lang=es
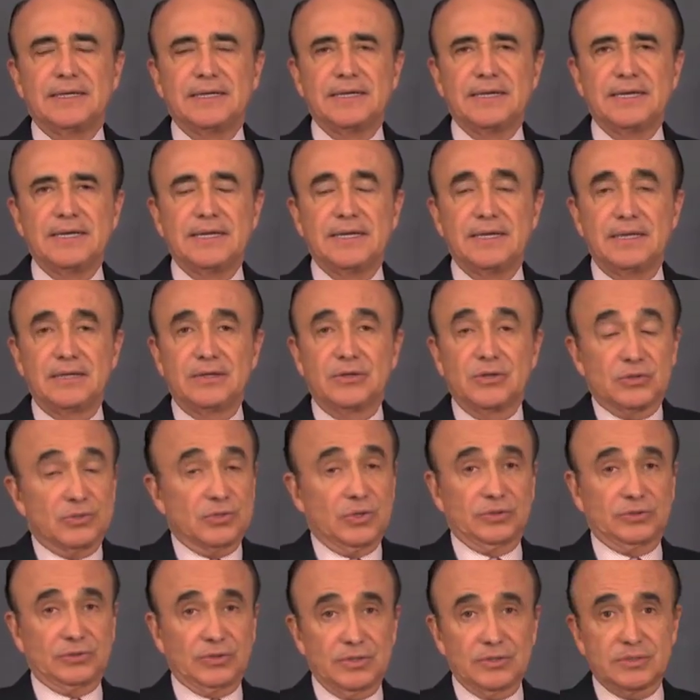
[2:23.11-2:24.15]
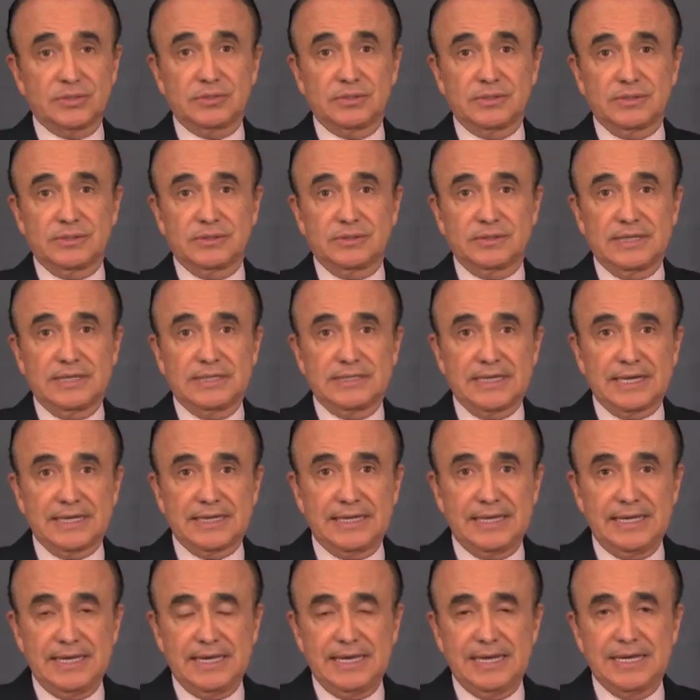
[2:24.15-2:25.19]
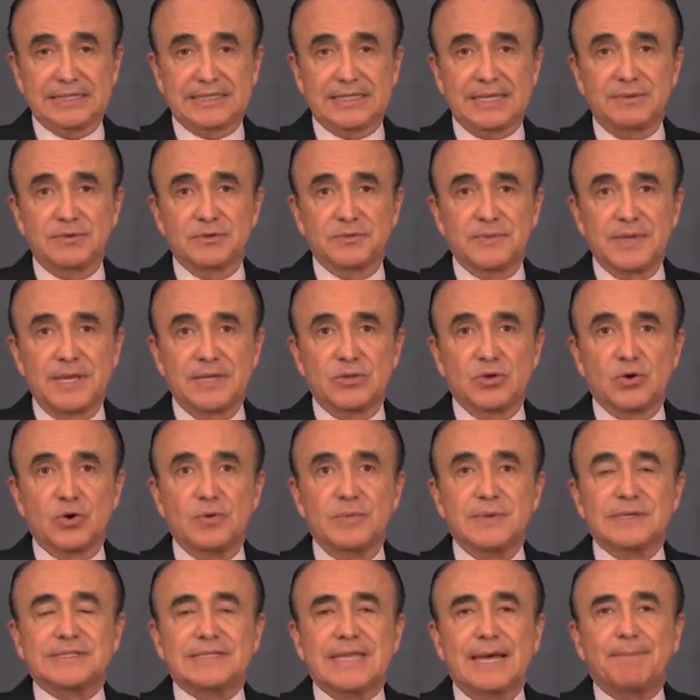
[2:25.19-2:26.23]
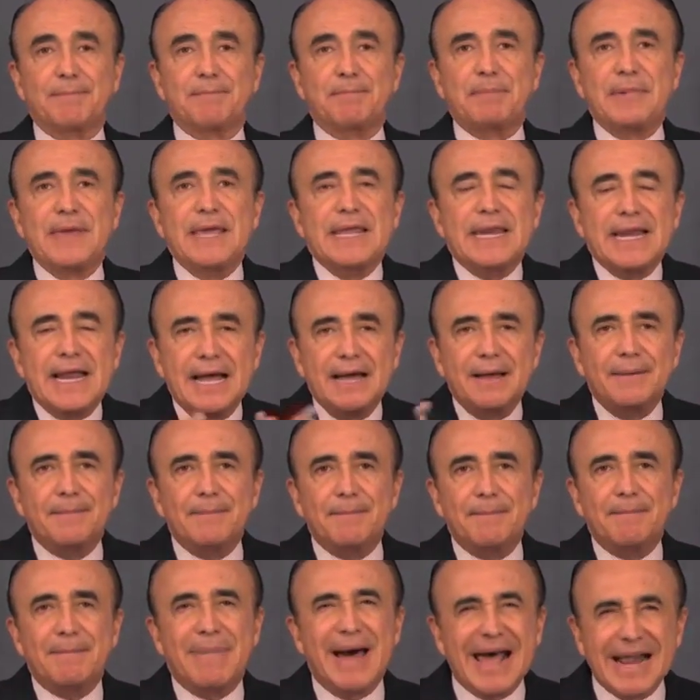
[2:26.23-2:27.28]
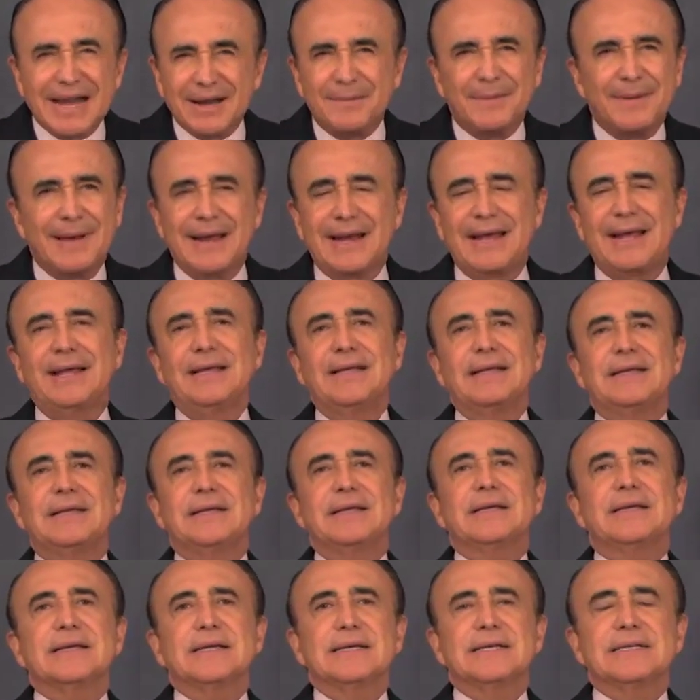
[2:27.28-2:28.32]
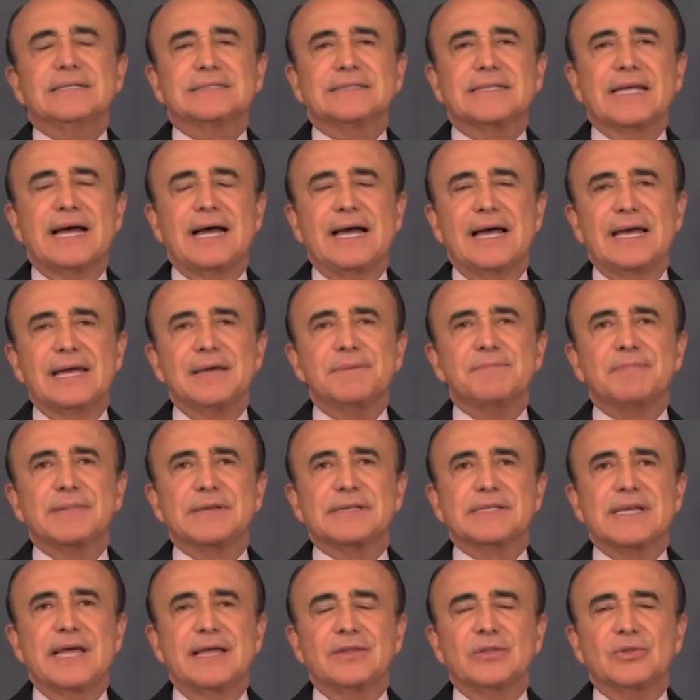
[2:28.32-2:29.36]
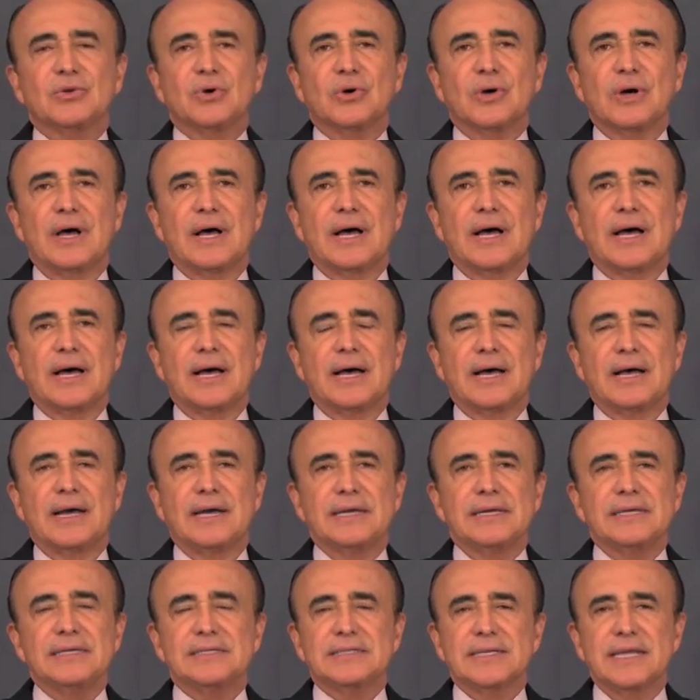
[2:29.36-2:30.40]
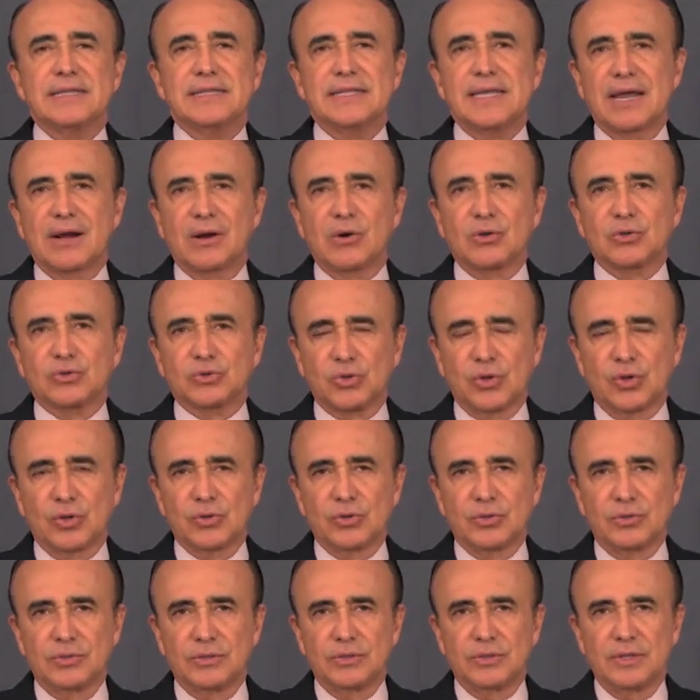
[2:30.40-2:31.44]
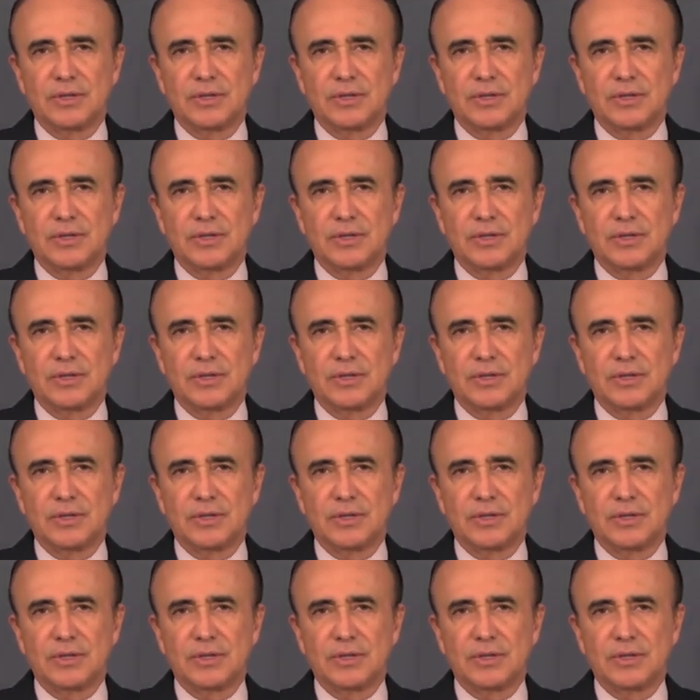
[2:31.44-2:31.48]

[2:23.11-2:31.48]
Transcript: Y nosotros, desde aquí estamos viendo cómo esta pira bárbara está empezando a incendiarlo todo.